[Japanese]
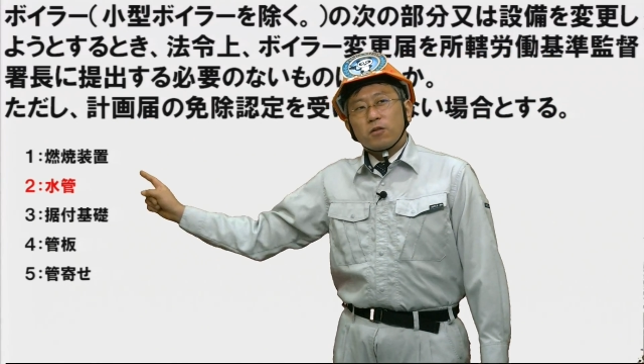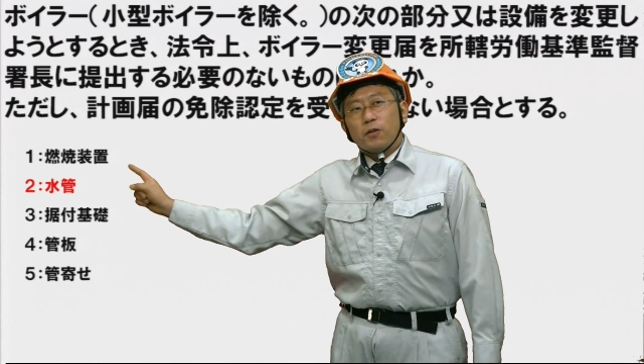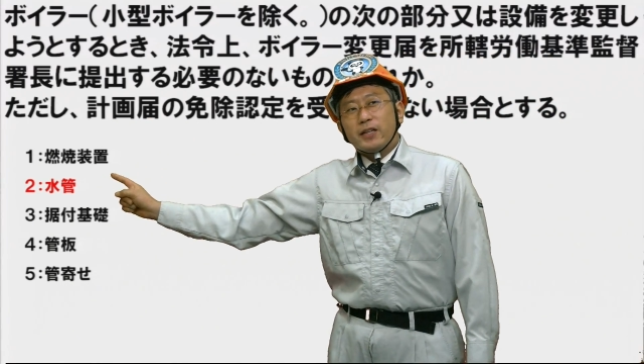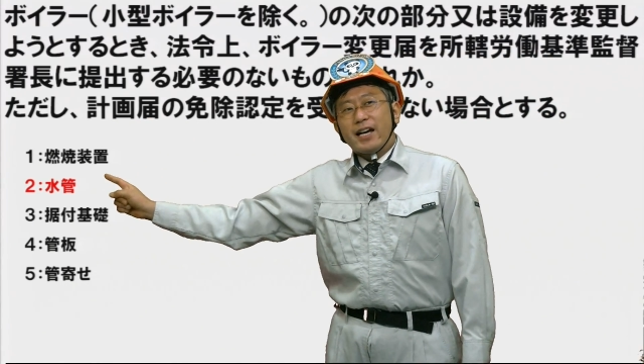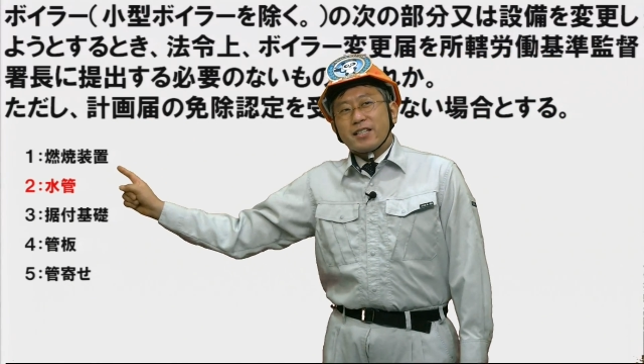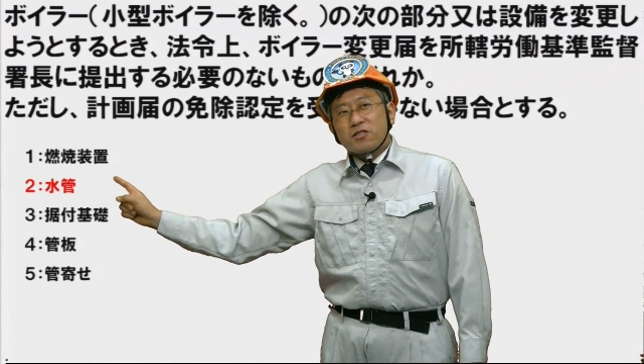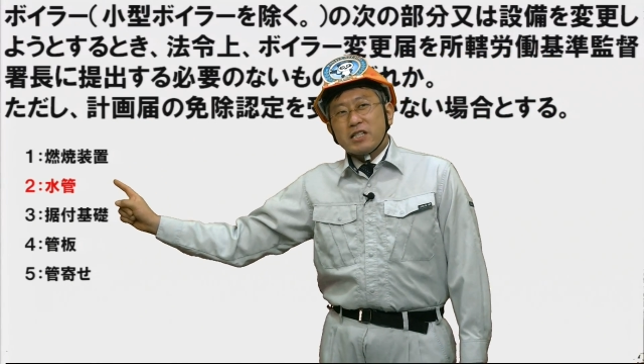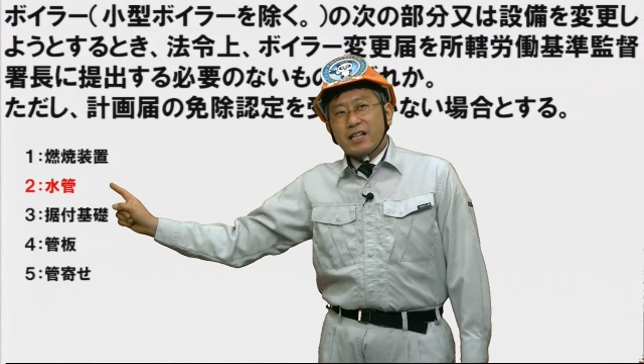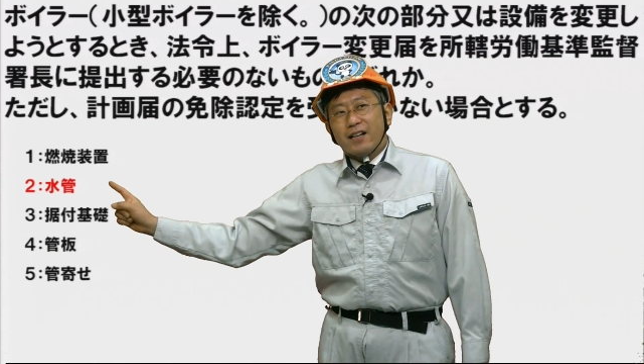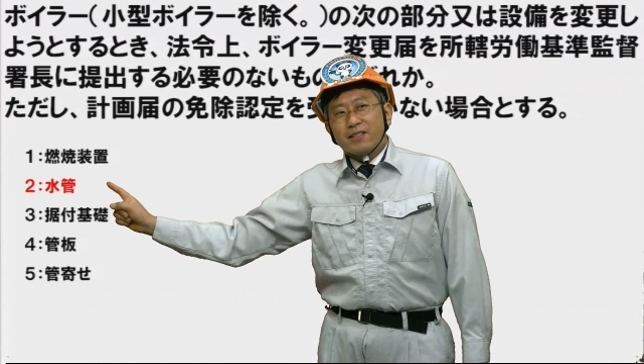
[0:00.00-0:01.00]
答え
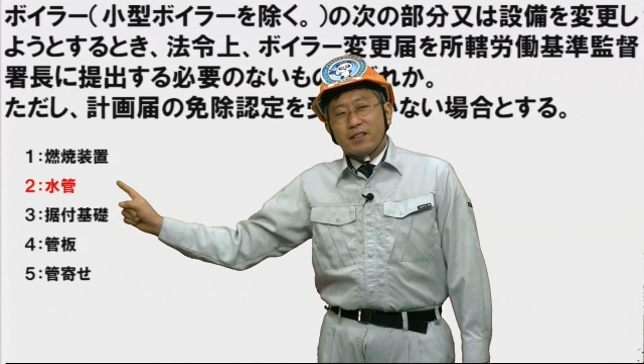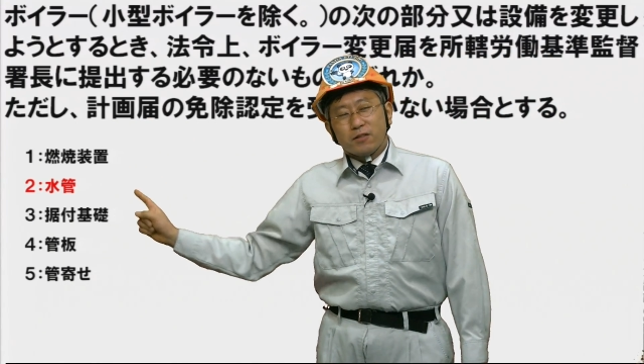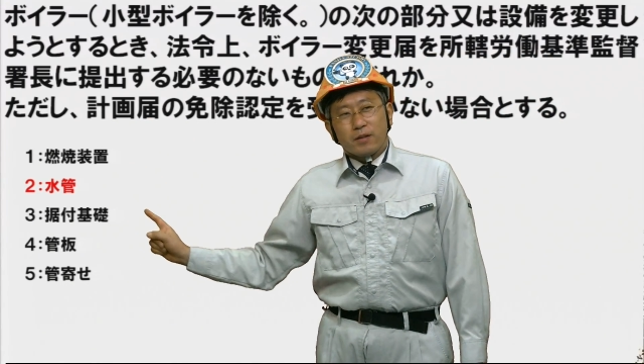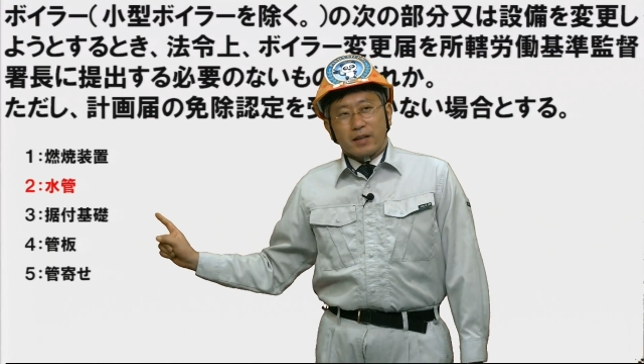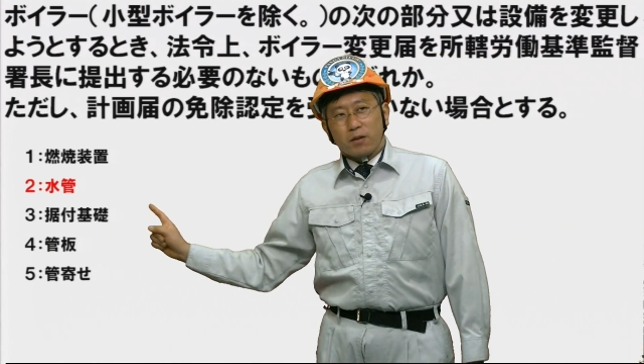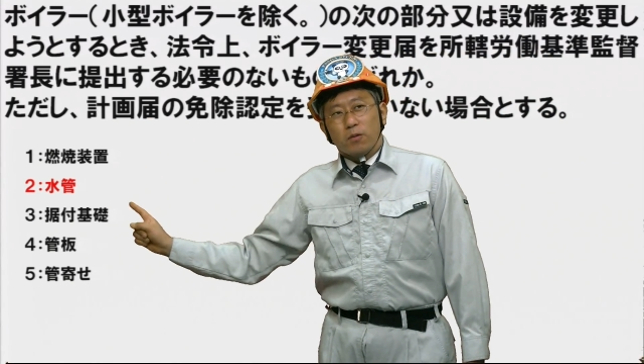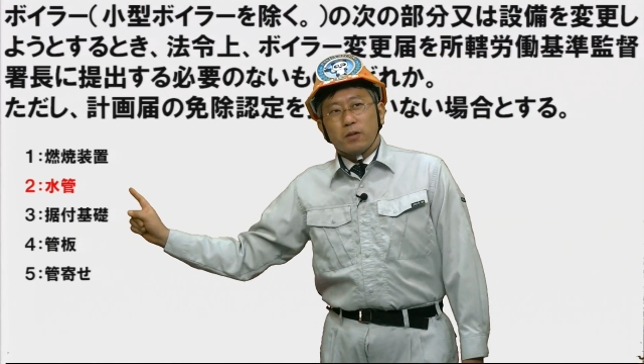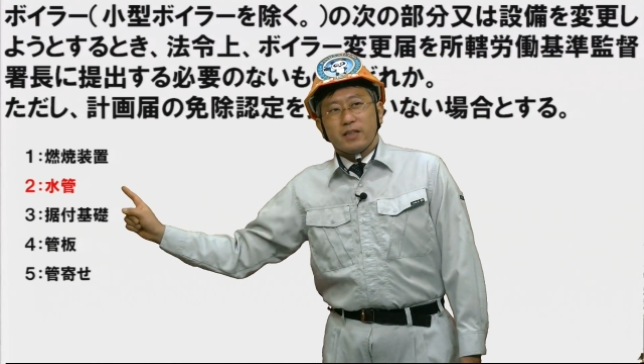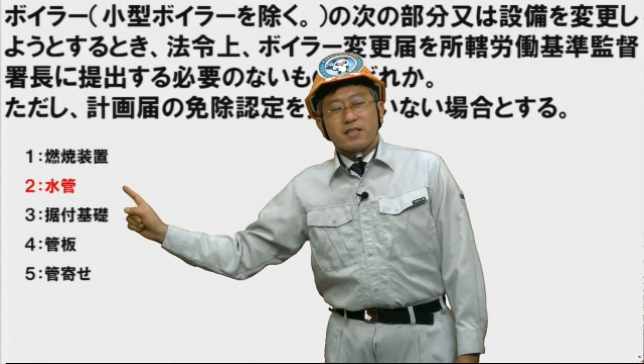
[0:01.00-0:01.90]
水管っていうのは結構多いんで